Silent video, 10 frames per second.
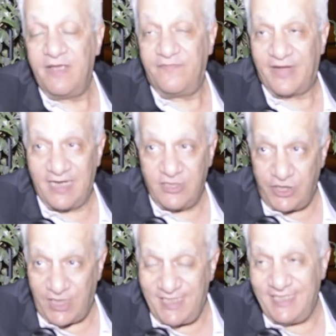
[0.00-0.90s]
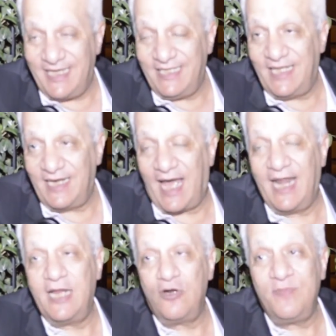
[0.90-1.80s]
فكان شديد جدا
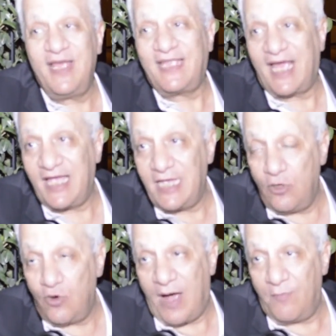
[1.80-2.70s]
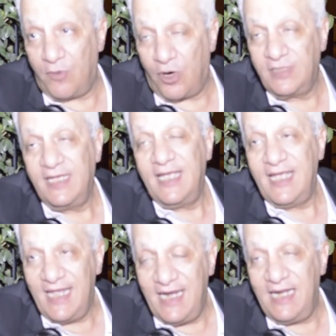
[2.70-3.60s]
على انهم يتخيلوا عن بعد
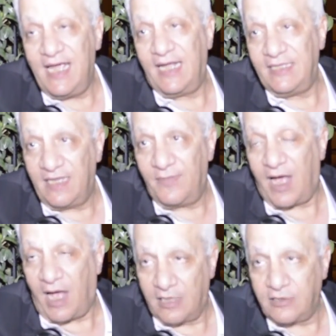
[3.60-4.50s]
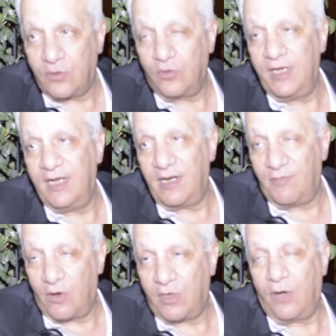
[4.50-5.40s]
إلا عندما حضروا إلى
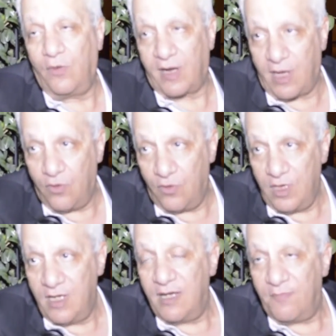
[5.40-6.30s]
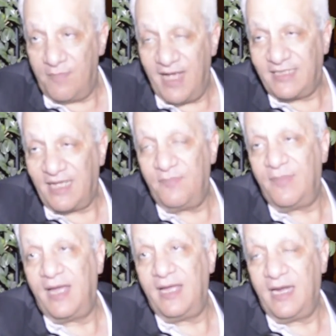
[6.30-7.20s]
الموقع ورأوا ما
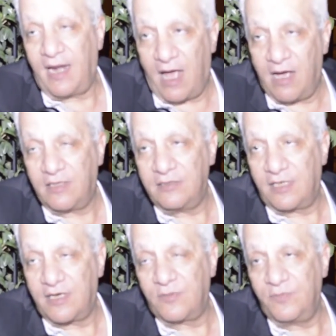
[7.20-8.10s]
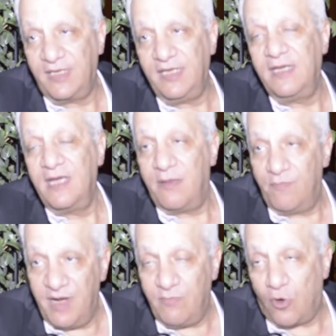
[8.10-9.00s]
تم الحاق الضرر به
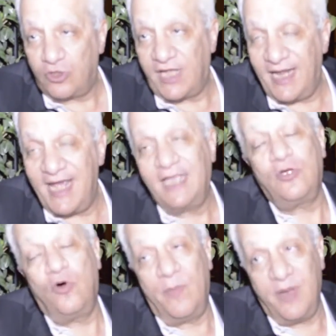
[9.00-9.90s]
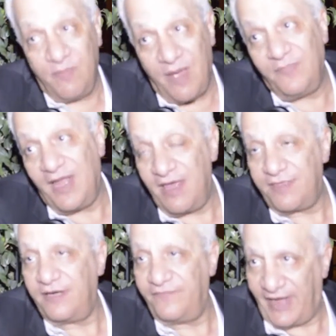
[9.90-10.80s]
من مقتنيات ومن مبنى
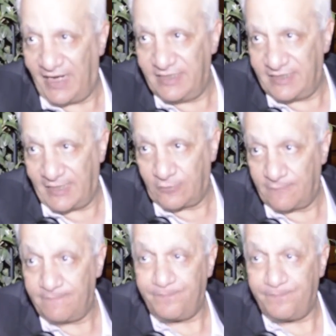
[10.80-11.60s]
اثري في حد ذاته.